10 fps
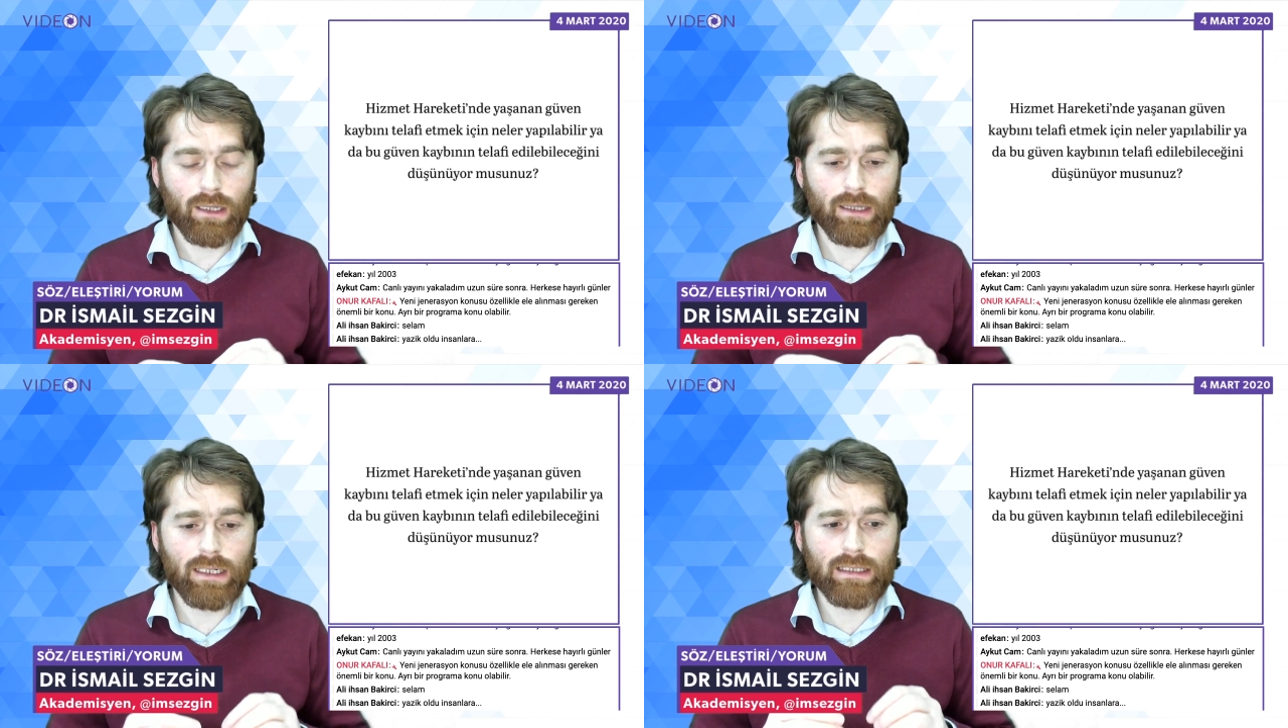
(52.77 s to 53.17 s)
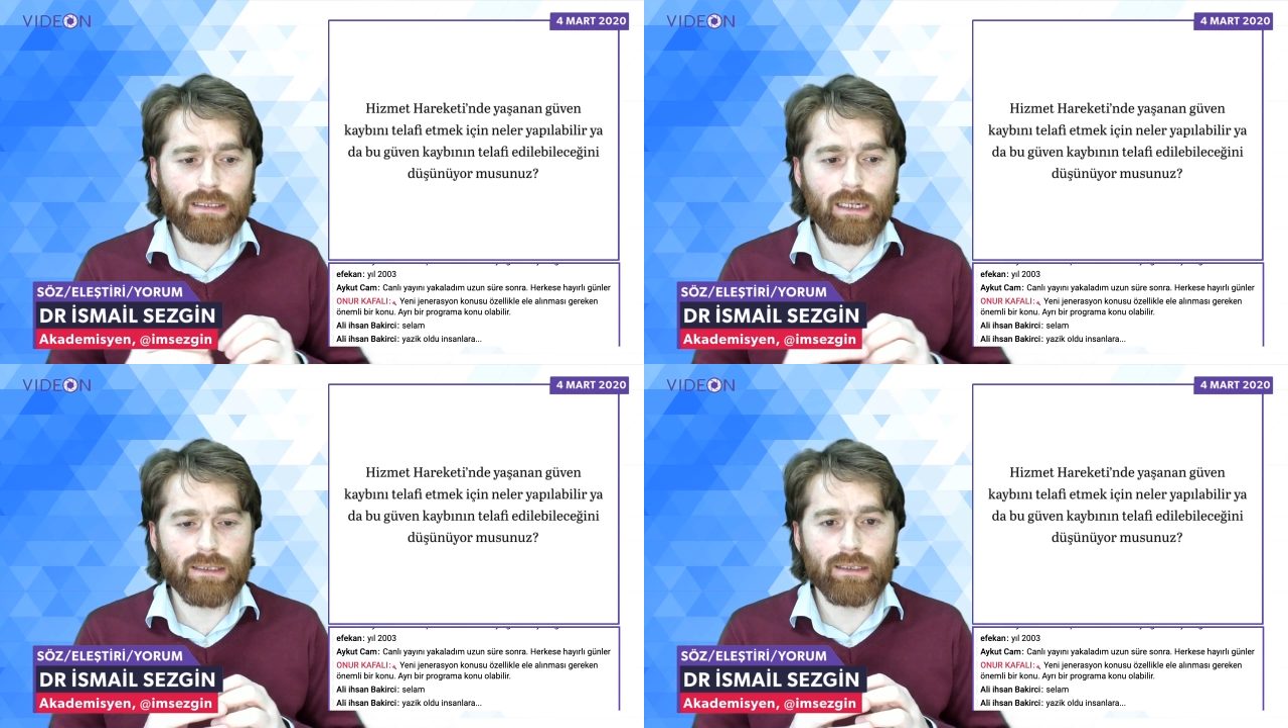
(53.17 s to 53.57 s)

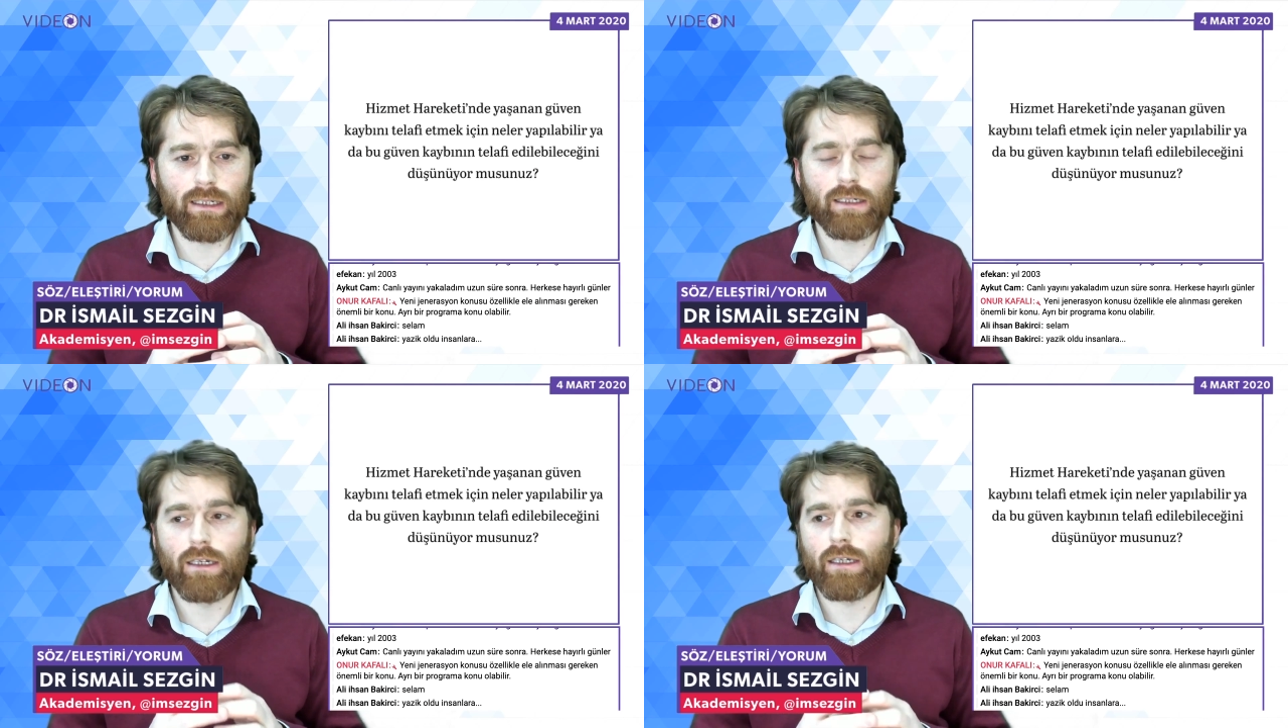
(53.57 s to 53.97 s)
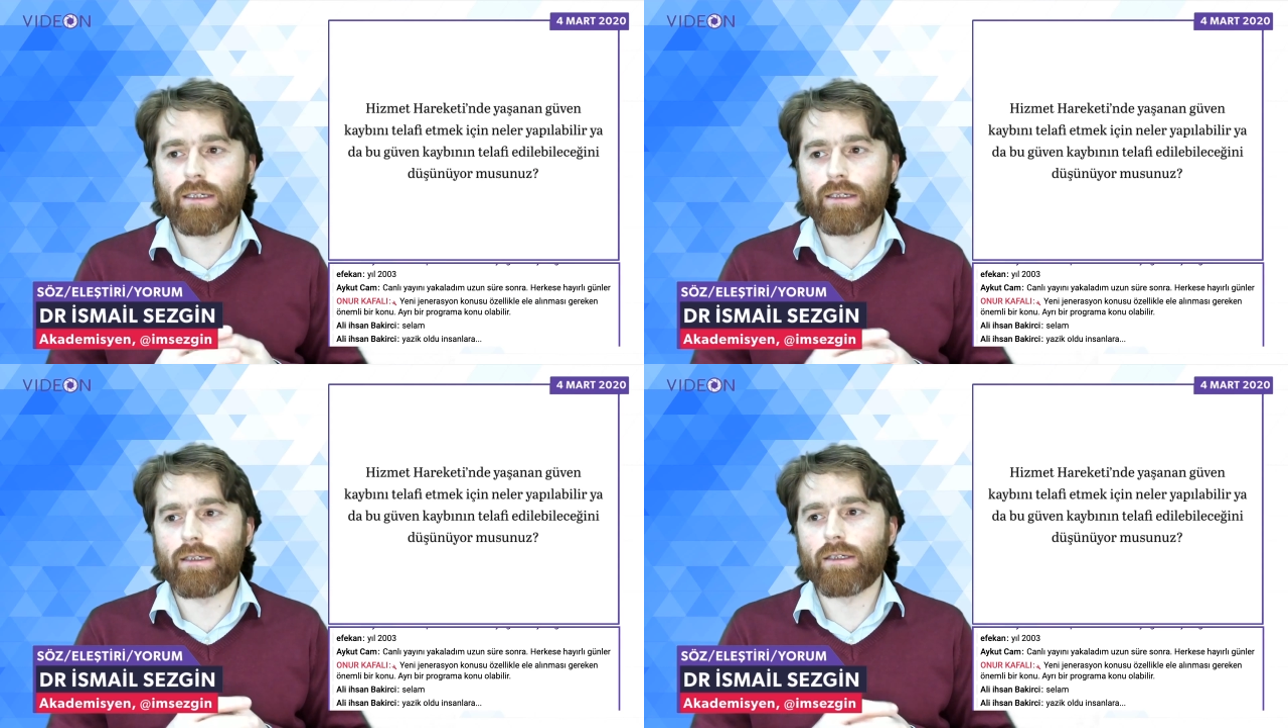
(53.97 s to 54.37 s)
neredeyse Atina
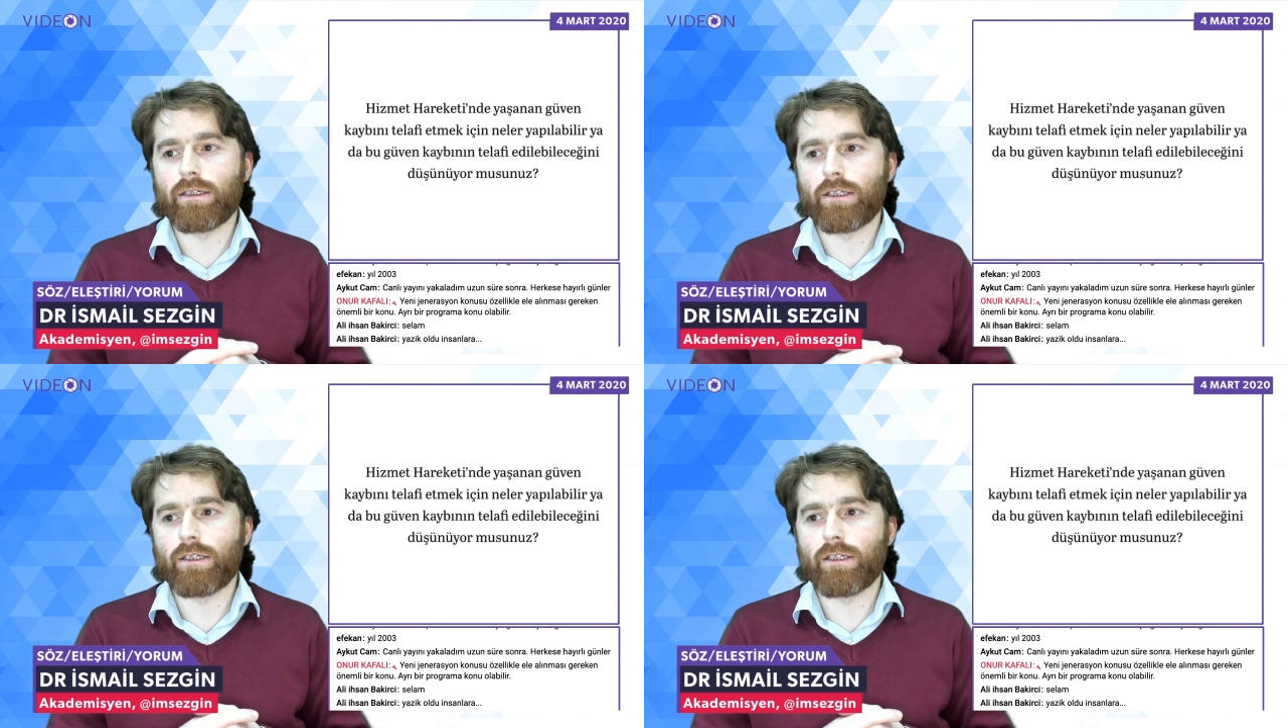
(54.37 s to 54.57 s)
e,